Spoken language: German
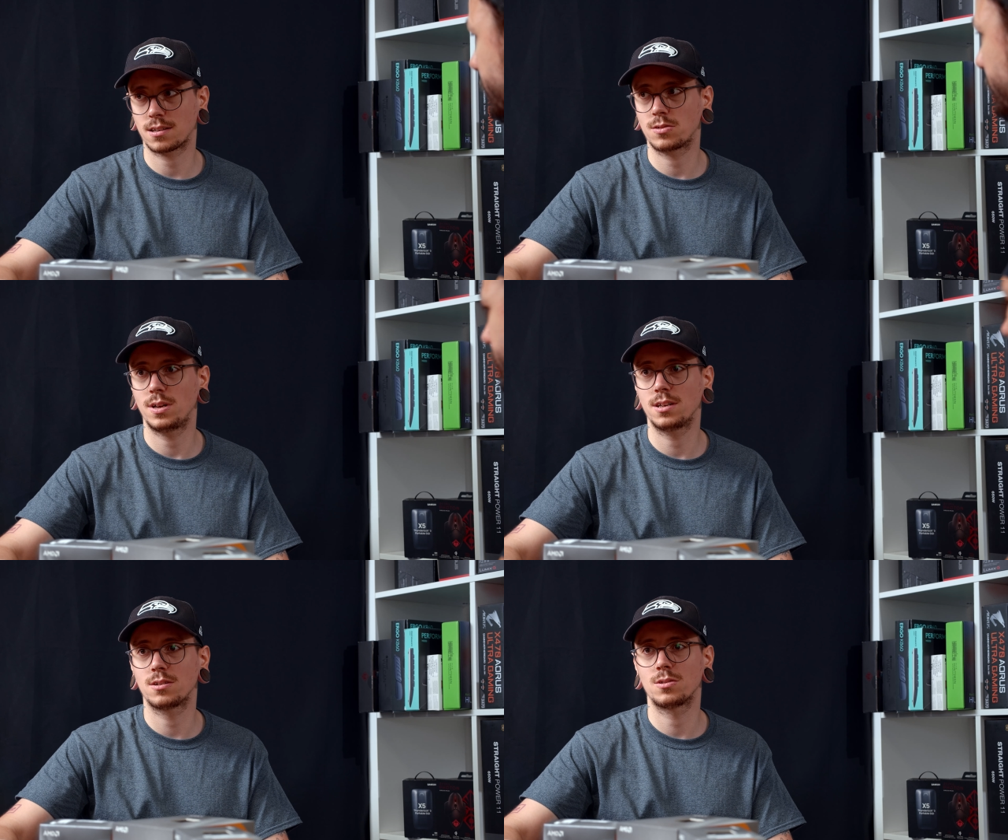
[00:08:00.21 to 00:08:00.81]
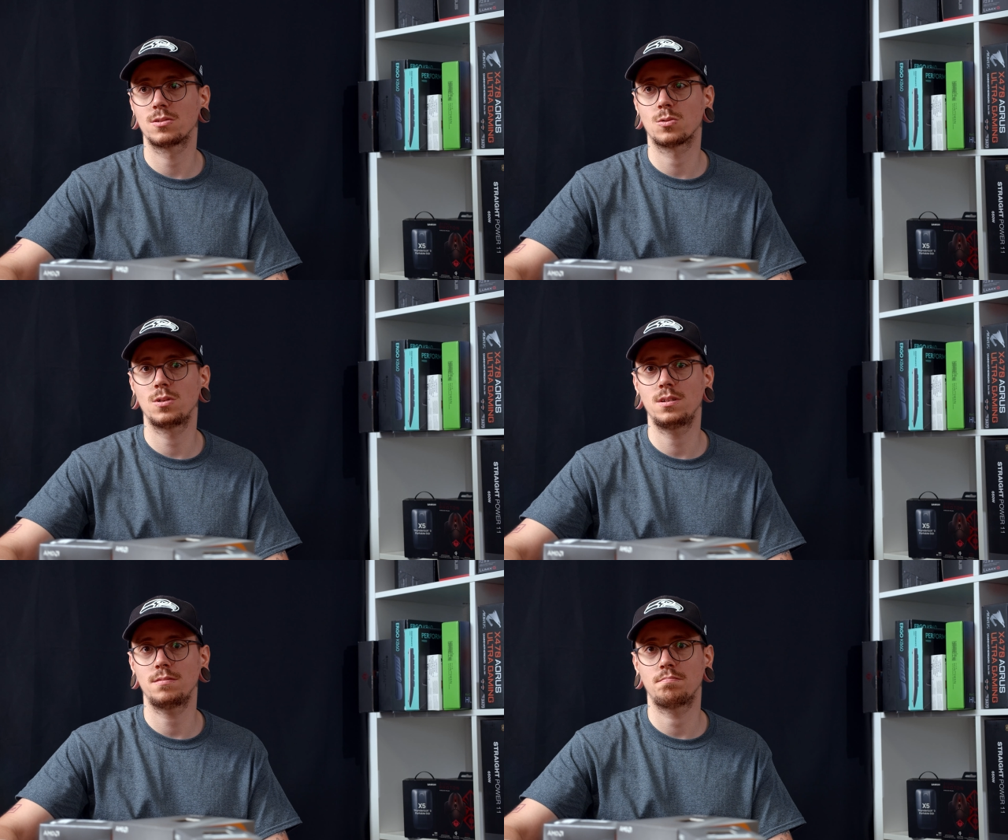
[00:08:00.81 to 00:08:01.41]
aktuellen
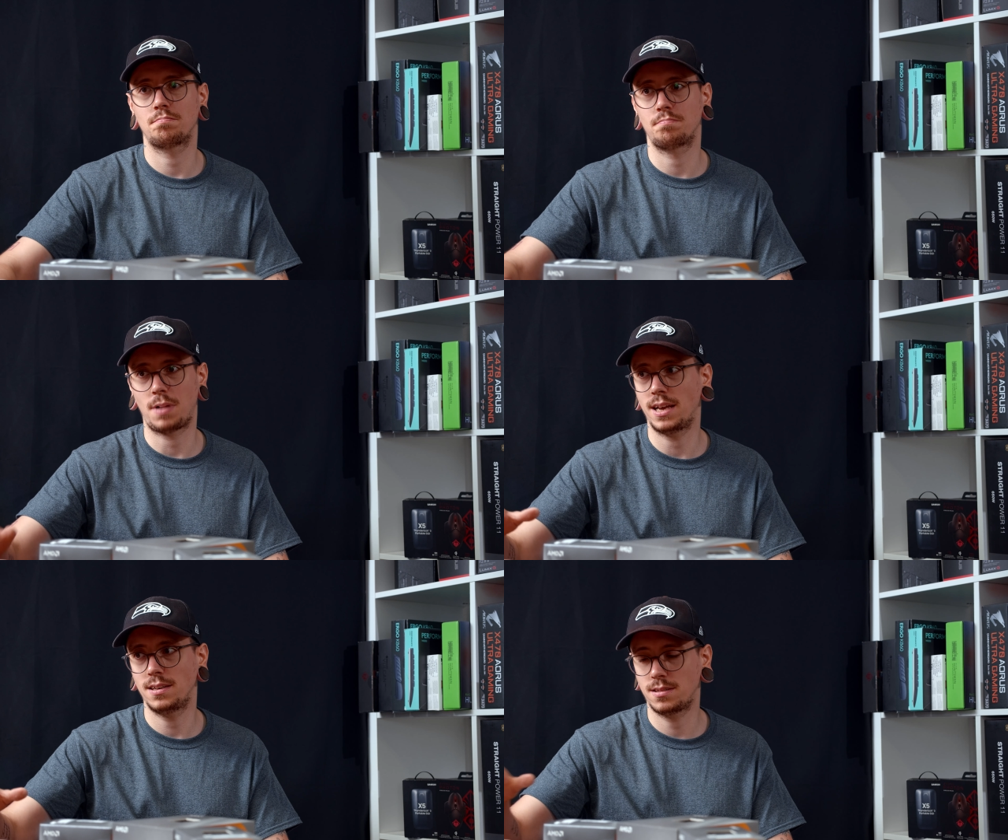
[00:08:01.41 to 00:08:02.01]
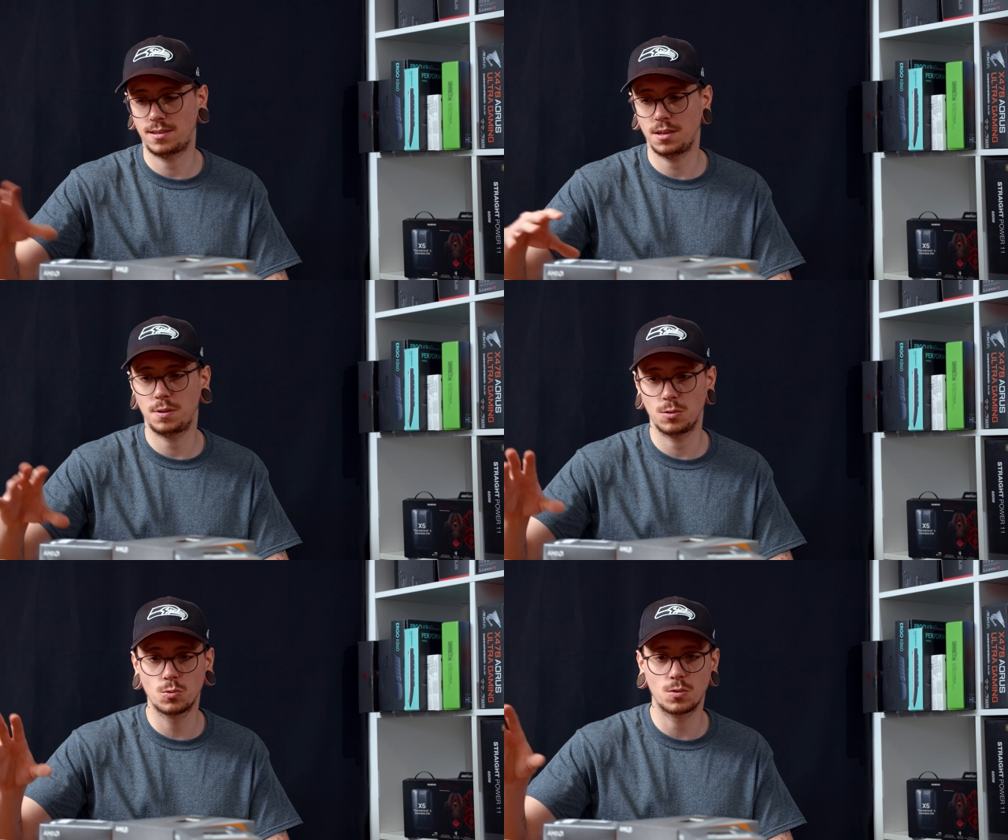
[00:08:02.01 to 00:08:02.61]
Konsolen beide
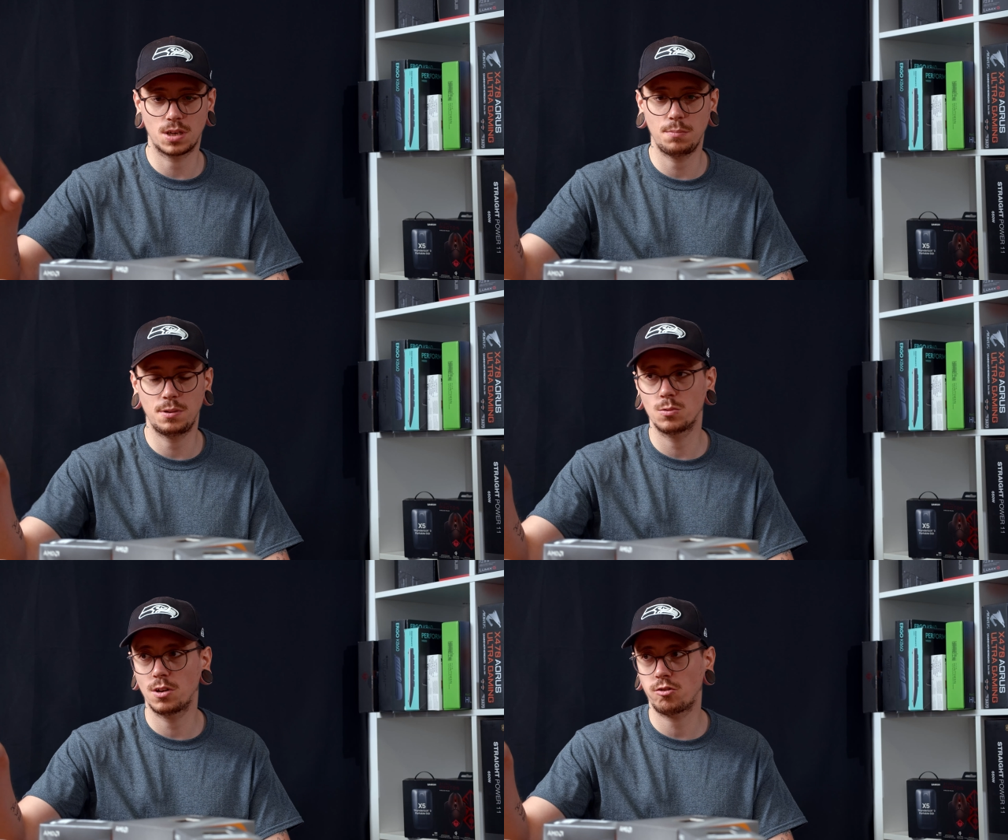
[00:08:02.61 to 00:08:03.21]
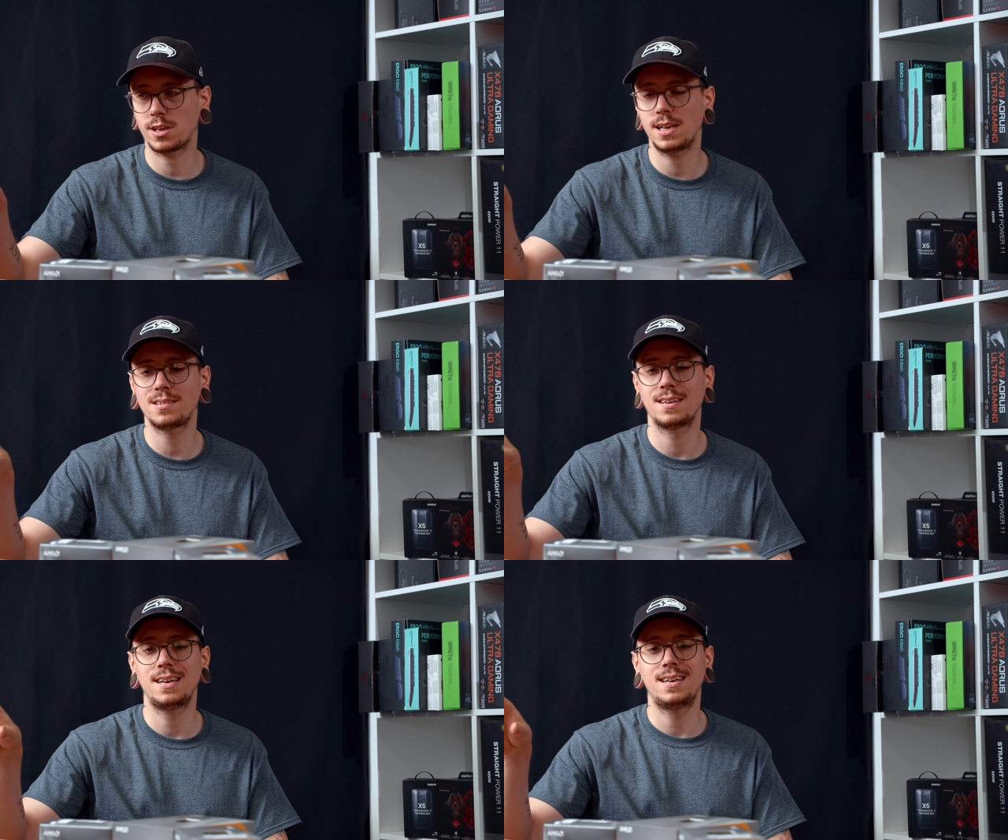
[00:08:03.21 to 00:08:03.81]
CPU und GPU
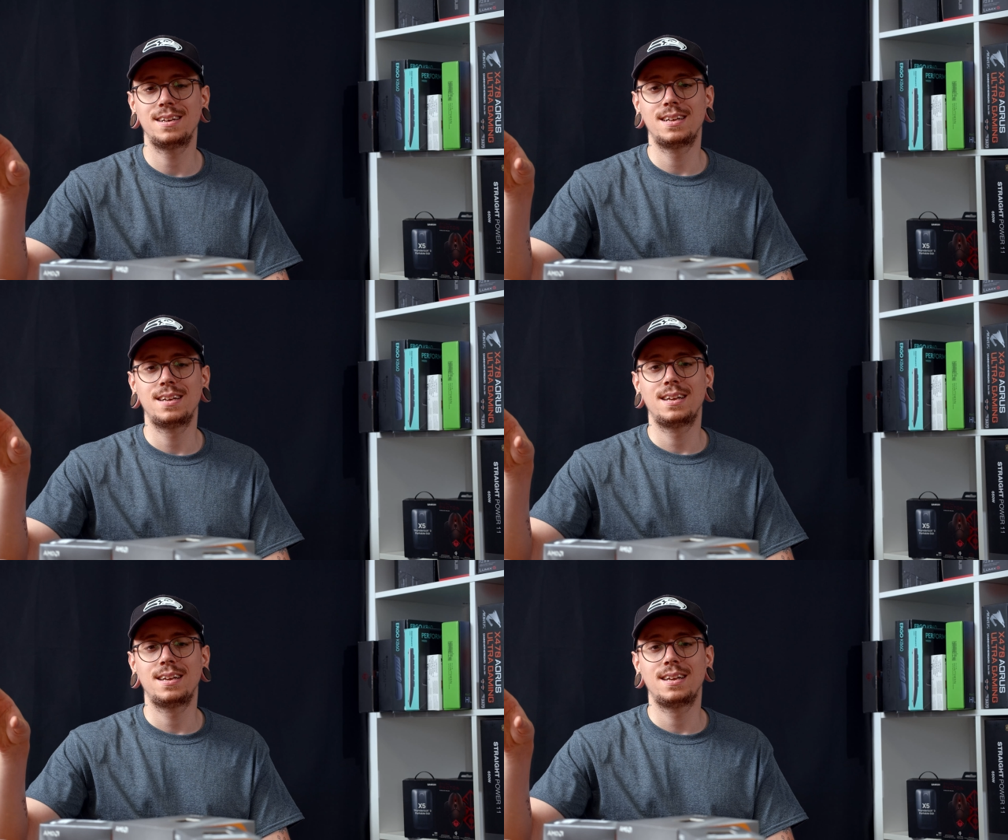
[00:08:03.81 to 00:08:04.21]
gestellt. Mhm.